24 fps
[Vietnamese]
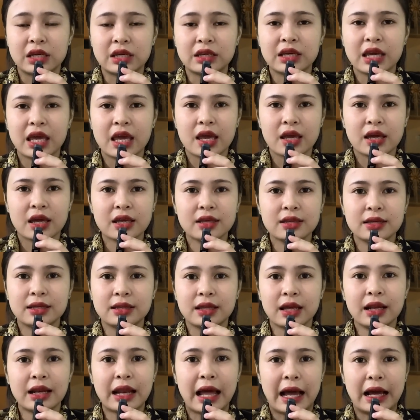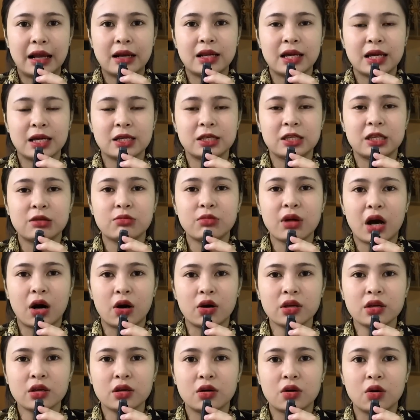Chị nghe cái chị thấy lạ liền, chị mới
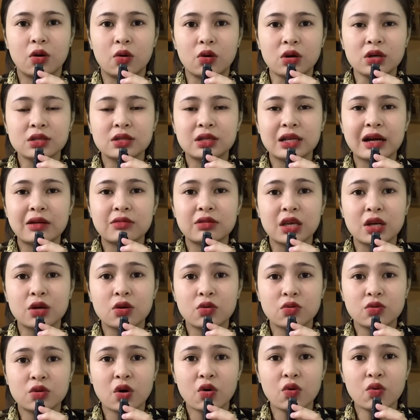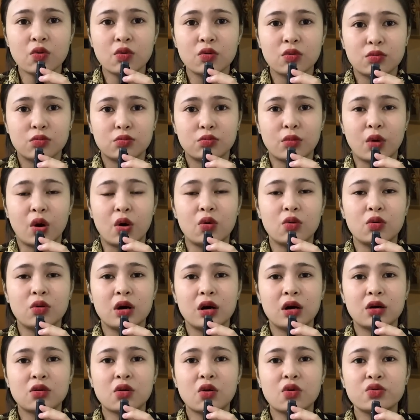hỏi, ủa sao vậy cô chú?
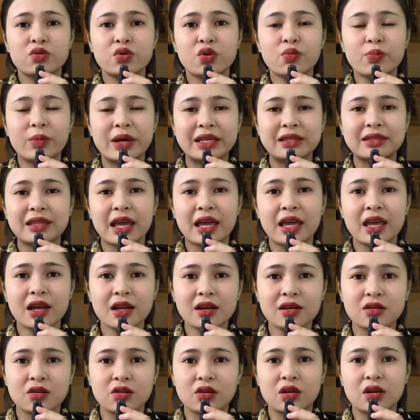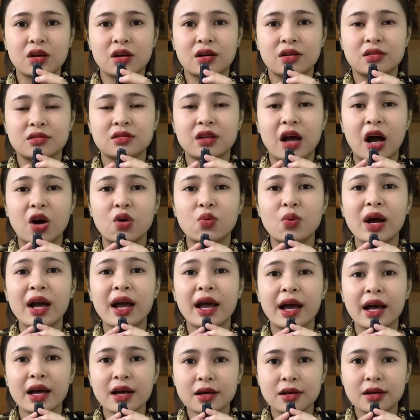Bộ cô chú bị té rồi sợ quá
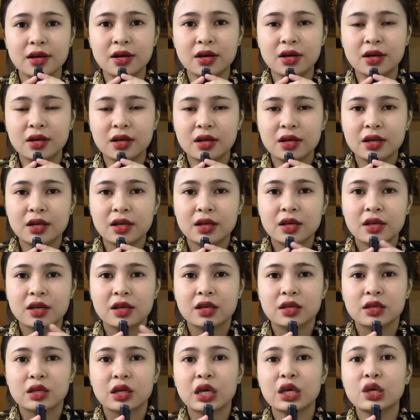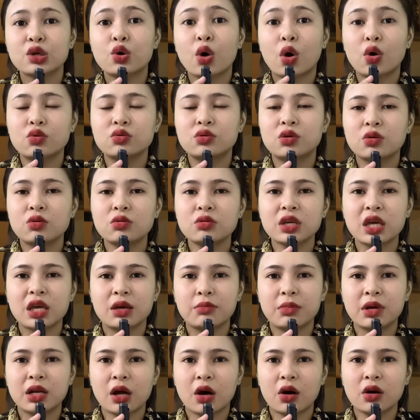hả? Cái cô chú
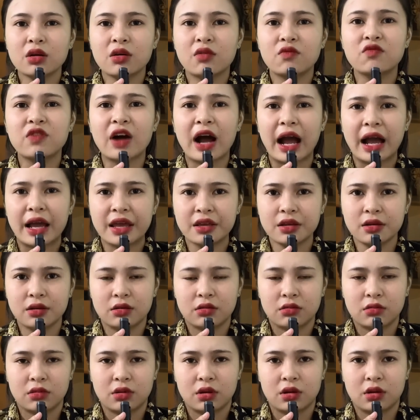kia mới nói không phải.